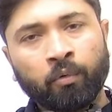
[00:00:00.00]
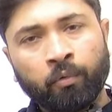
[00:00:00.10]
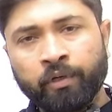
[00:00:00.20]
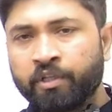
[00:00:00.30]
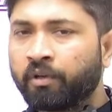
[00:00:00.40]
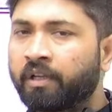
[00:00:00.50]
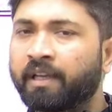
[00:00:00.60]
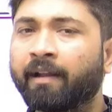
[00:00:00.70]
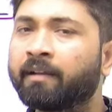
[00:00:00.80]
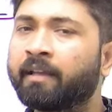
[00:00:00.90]

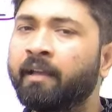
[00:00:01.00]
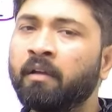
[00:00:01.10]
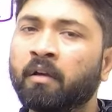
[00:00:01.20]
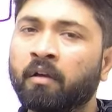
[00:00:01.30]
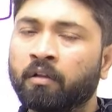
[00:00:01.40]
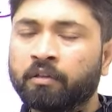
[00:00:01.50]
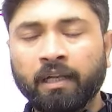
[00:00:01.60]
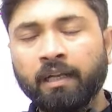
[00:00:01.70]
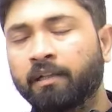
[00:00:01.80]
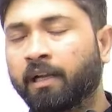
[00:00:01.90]
1911 के
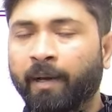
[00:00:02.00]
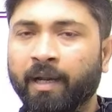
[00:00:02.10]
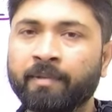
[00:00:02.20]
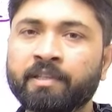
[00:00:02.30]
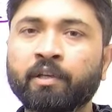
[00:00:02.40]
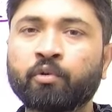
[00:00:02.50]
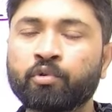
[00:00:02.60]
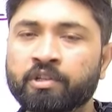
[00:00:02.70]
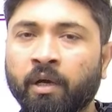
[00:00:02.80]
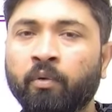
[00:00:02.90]
दिल्ली दरबार में इसकी
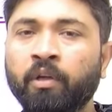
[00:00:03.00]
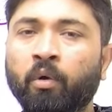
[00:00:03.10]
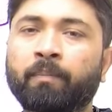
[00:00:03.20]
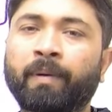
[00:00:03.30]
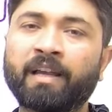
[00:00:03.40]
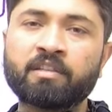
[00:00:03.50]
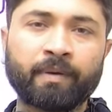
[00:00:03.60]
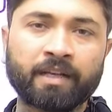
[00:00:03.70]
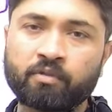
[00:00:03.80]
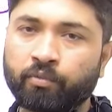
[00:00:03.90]
घोषणा हुई और 22
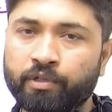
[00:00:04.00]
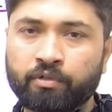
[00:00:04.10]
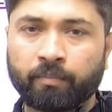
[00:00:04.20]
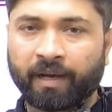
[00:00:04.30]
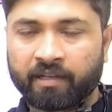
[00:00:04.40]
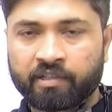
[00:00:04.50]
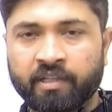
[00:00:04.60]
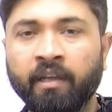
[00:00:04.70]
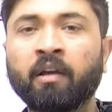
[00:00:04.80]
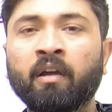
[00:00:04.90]
मार्च 1912
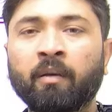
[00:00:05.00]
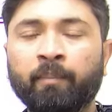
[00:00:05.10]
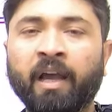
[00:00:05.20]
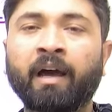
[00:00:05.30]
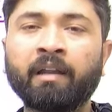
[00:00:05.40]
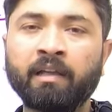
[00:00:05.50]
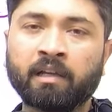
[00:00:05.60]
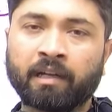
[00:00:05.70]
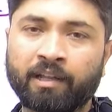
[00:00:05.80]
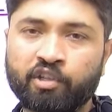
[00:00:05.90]
से बिहार
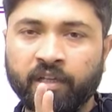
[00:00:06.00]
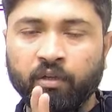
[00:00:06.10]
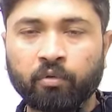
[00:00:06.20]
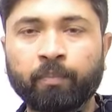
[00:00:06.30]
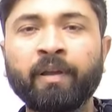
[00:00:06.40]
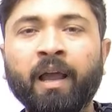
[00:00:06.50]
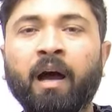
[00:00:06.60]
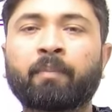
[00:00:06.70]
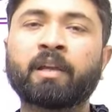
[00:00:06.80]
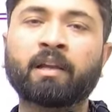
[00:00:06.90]
एक राज्य के रूप में
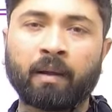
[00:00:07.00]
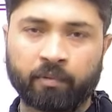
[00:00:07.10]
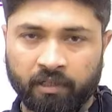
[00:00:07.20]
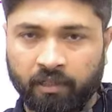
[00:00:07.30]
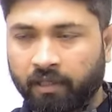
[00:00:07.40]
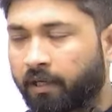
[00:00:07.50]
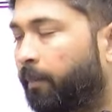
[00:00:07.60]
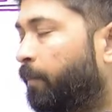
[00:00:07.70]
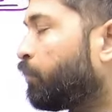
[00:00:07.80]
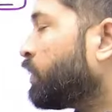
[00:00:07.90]
आपके काम करने लगा
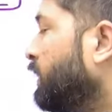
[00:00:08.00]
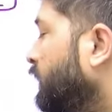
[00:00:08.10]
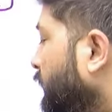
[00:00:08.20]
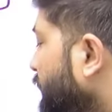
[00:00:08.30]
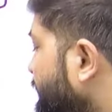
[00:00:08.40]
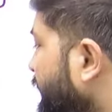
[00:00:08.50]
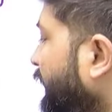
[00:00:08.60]
इसीलिए